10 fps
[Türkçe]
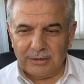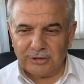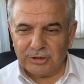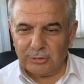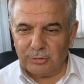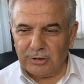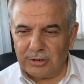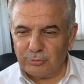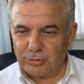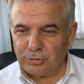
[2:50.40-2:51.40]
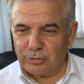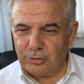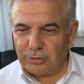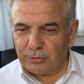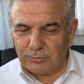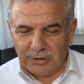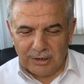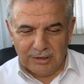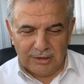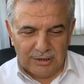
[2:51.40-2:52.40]
Teşekkürlerimi sunuyorum.
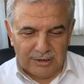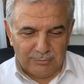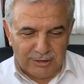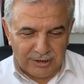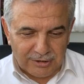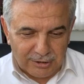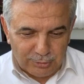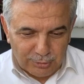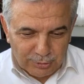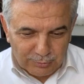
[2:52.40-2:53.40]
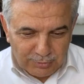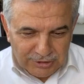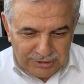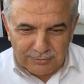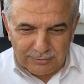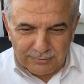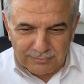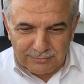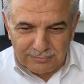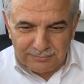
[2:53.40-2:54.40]
Allah'a emanet ediyorum. Baş...
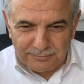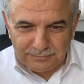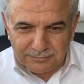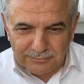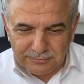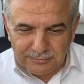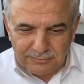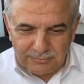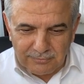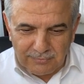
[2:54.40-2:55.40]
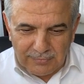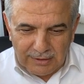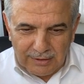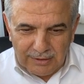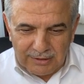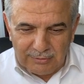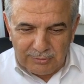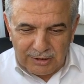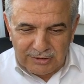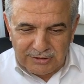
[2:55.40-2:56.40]
Allah razı olsun hocam.
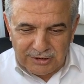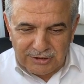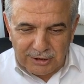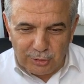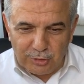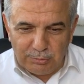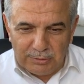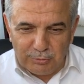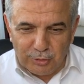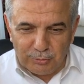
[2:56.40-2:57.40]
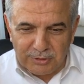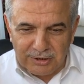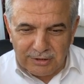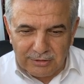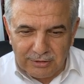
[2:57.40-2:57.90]
Kimlerin sesi geliyor bilmiyorum ki.